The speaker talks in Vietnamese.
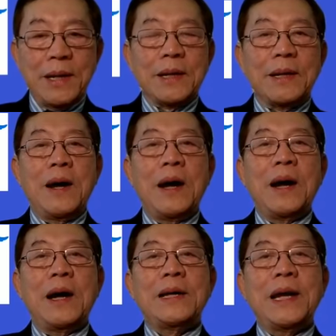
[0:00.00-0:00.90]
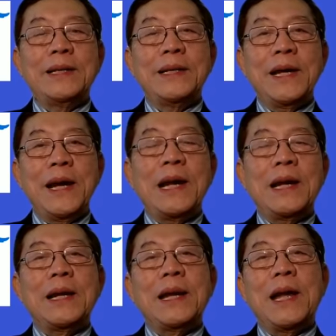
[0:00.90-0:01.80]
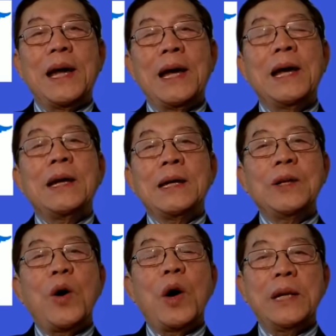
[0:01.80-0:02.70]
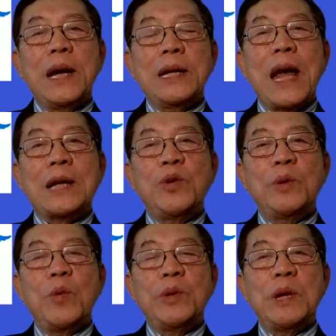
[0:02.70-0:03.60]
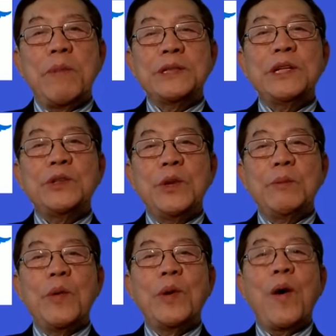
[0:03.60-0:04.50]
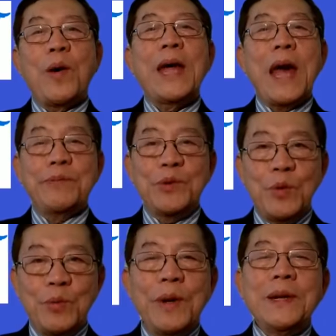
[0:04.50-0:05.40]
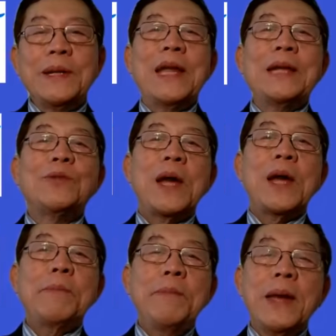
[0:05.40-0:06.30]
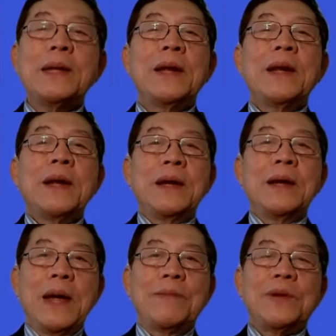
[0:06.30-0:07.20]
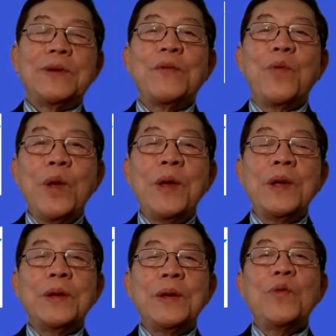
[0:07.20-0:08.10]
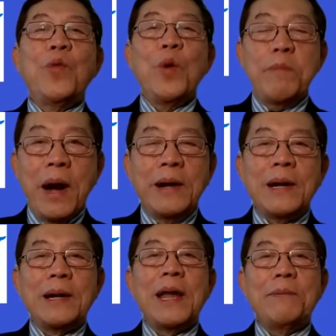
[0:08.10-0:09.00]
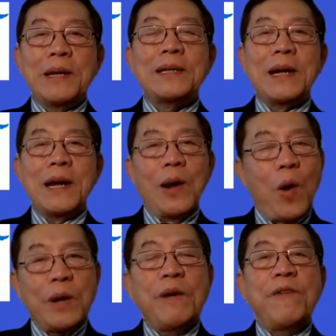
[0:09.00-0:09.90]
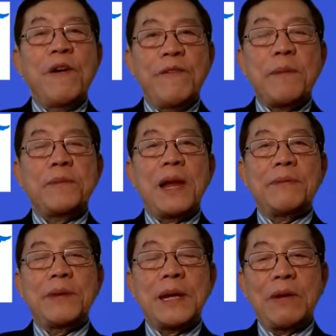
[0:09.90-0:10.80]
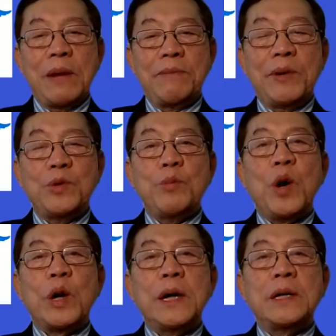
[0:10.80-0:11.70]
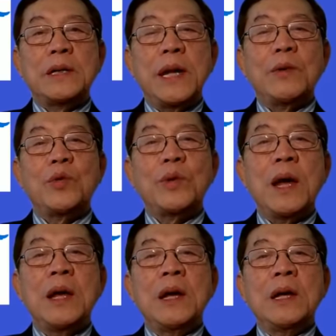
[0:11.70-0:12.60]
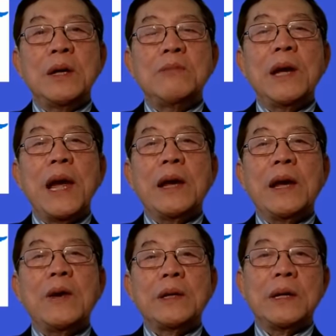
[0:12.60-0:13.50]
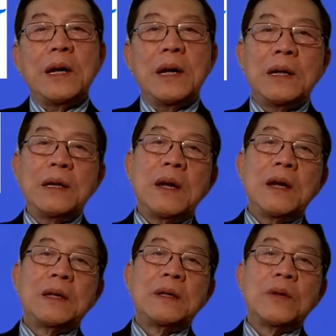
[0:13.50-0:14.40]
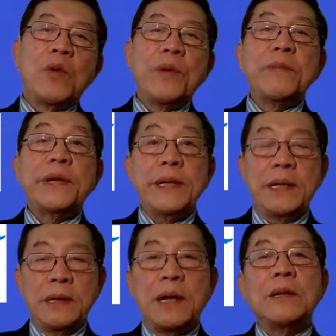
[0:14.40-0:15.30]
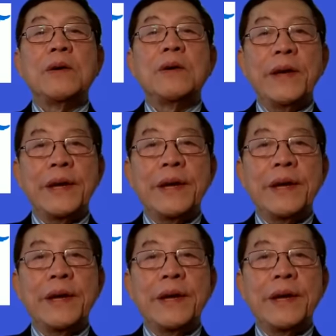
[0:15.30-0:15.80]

Đó, thành như thế đó là do những cái nhà chuyên môn, những bác sĩ chuyên môn họ có thể áp dụng. Thì để chúng ta biết, để mà cho vui, cho vui mừng là biết rằng là có những phương pháp làm thế nào để mà giúp cho cái cơ thể của chúng ta chống lại cái con uh, Covid mười chín đó, thưa quý vị.